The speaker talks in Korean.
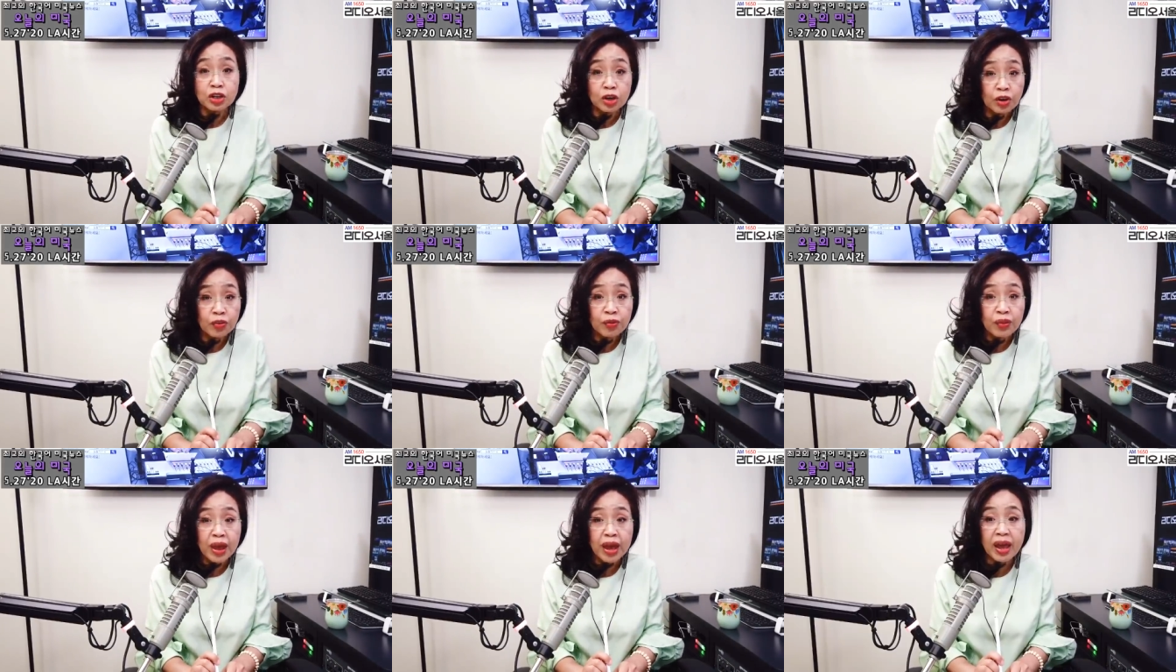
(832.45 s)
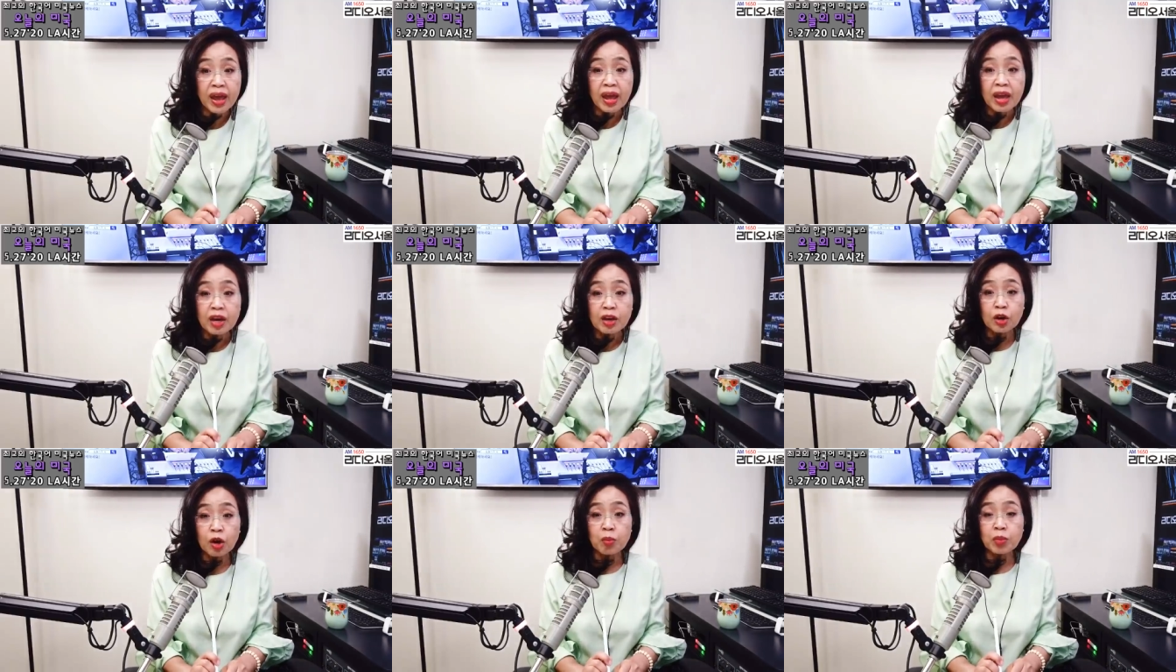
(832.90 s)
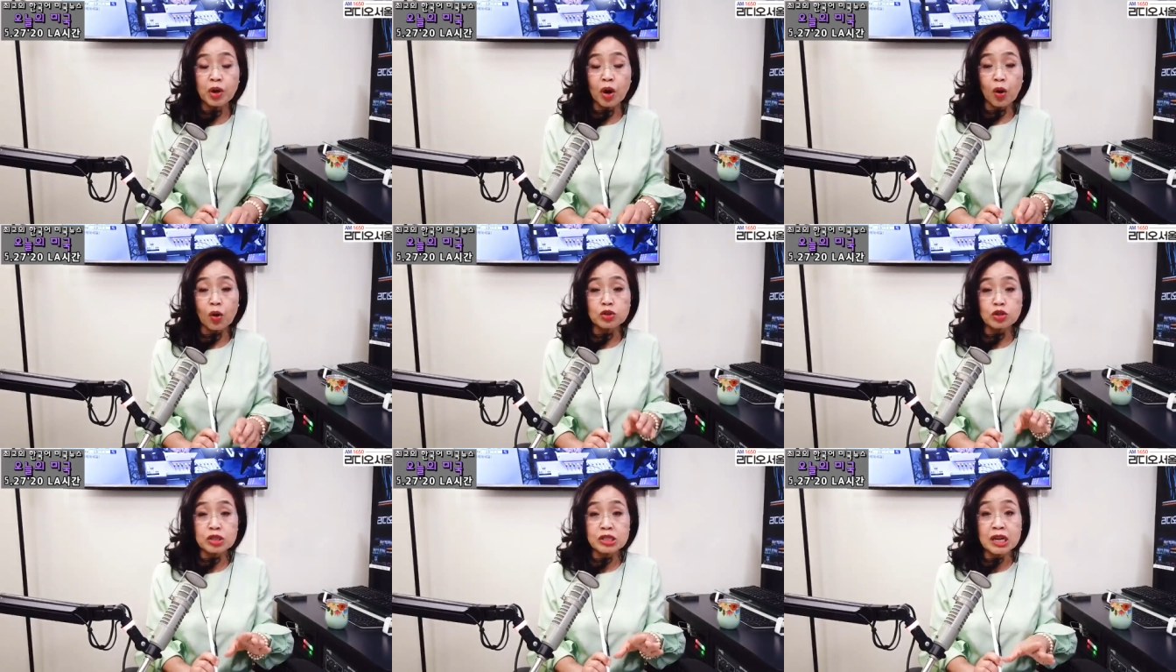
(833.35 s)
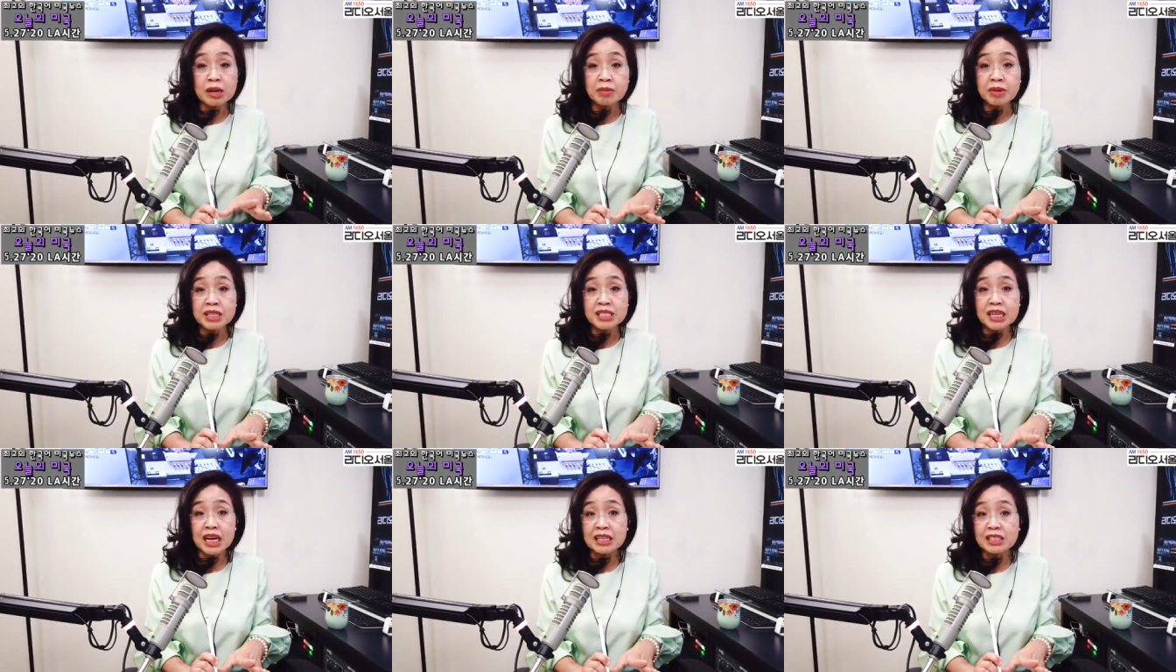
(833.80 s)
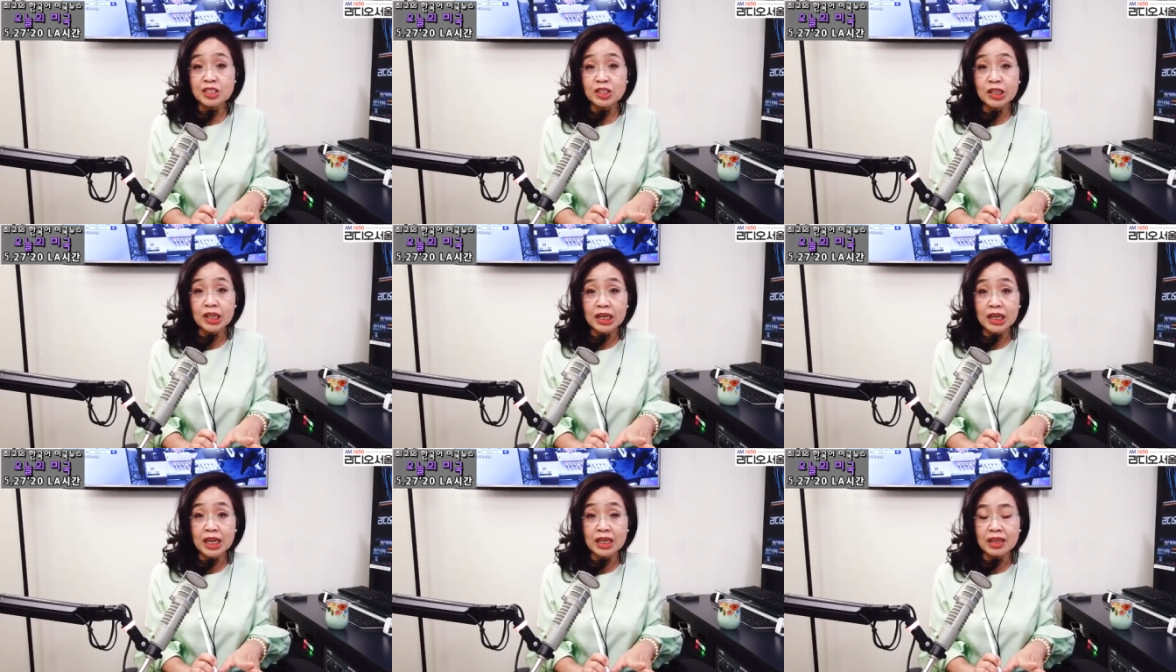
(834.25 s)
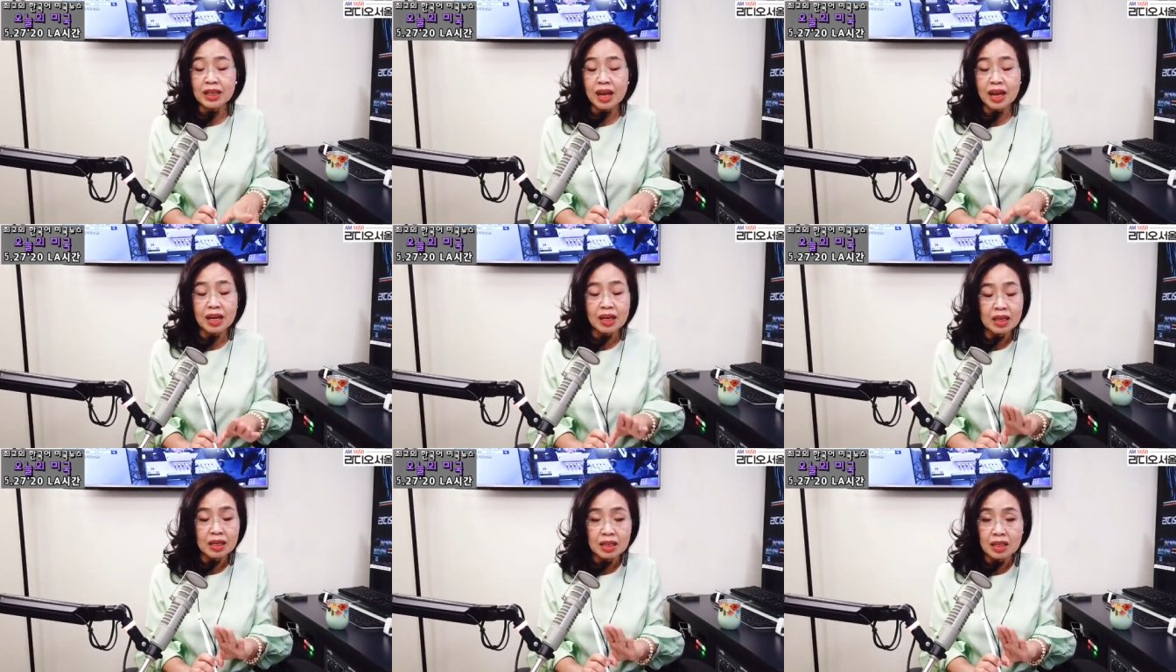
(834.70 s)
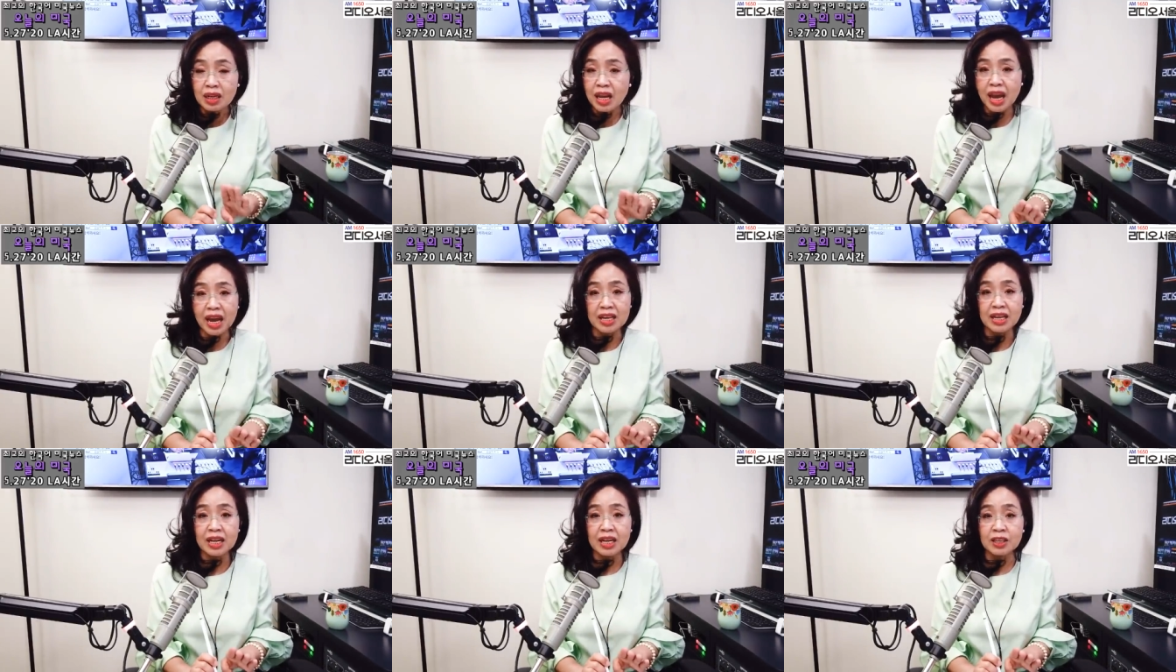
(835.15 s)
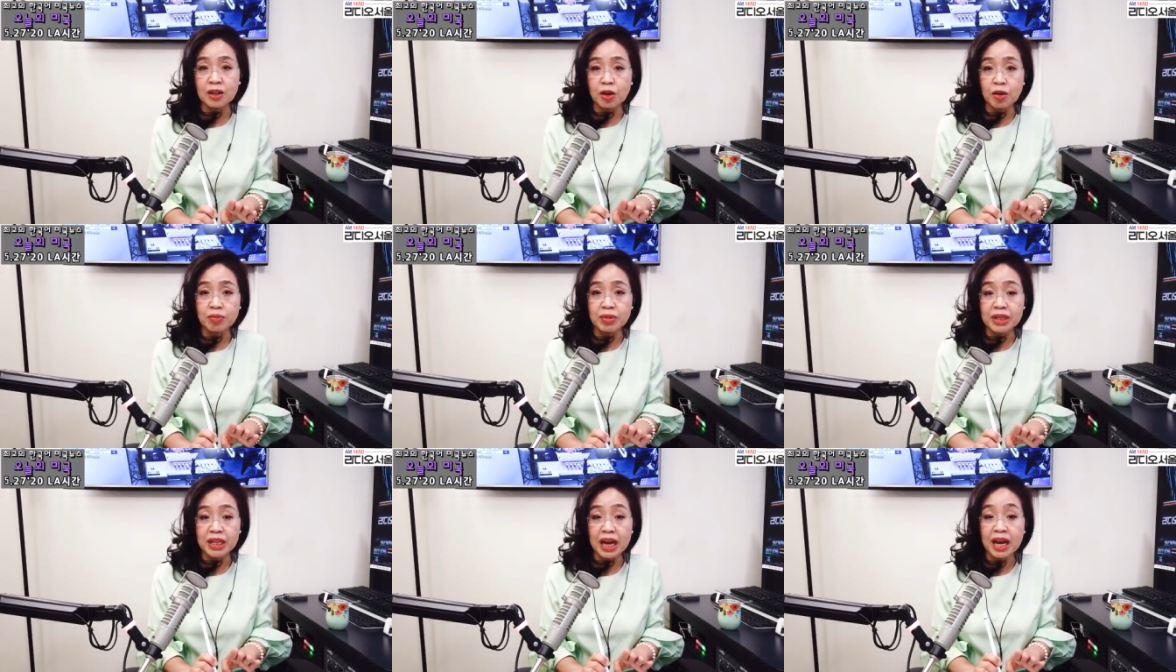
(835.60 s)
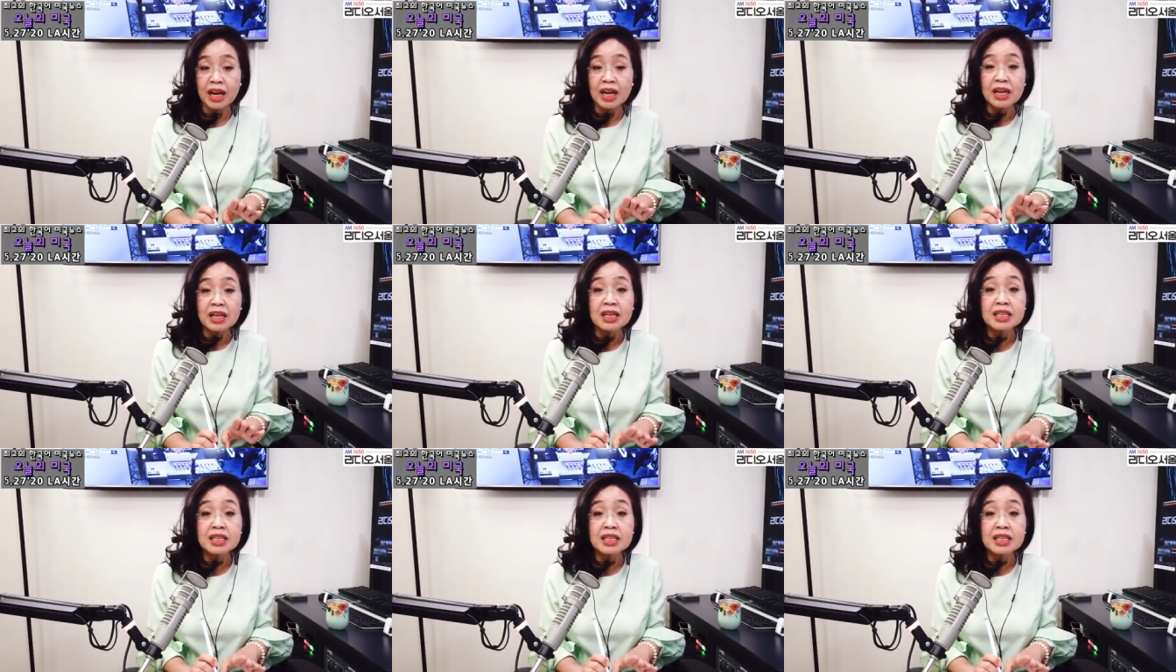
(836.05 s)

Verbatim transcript: 그런데 그러면 어저 사람은 이제 안전하겠네? 그게 아니라는 겁니다.